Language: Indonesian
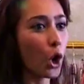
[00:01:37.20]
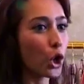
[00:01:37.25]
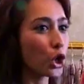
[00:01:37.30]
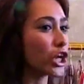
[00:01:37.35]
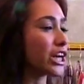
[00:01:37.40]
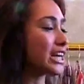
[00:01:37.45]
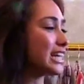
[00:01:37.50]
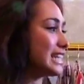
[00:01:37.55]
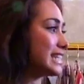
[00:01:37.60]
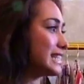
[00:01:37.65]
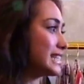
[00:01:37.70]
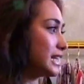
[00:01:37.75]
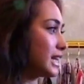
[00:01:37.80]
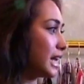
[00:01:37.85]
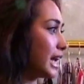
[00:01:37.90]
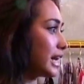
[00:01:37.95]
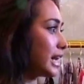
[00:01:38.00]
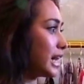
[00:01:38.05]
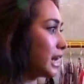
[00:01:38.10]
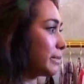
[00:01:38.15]
owner di
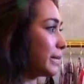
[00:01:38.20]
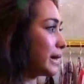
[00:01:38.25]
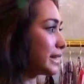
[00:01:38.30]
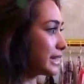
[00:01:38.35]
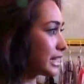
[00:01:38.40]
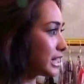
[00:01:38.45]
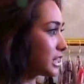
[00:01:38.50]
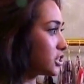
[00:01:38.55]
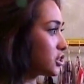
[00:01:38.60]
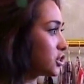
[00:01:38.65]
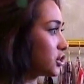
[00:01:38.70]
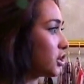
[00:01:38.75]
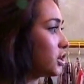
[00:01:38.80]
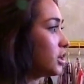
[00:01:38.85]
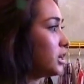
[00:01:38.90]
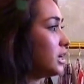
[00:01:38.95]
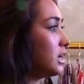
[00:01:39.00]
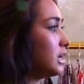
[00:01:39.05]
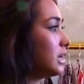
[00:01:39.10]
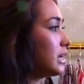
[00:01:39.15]
sini adalah Patricio
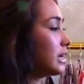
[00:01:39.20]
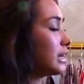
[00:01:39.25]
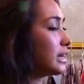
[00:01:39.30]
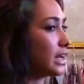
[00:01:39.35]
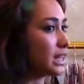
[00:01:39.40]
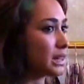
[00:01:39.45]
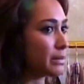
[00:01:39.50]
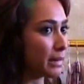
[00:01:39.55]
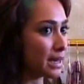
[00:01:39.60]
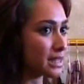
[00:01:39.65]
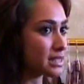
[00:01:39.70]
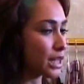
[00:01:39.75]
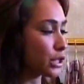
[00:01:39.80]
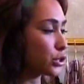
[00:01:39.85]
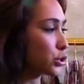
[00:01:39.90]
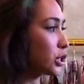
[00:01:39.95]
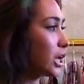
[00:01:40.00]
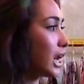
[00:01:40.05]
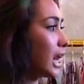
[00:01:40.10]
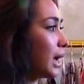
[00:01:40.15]
dia teman saya
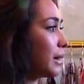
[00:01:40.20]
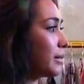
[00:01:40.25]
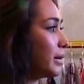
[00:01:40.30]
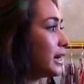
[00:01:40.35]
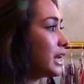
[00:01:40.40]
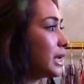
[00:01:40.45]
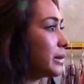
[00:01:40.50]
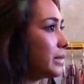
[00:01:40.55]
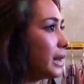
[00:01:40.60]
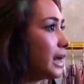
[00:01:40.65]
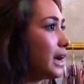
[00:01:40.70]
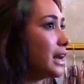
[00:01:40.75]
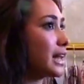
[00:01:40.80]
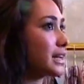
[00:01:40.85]
sudah lama dia bilang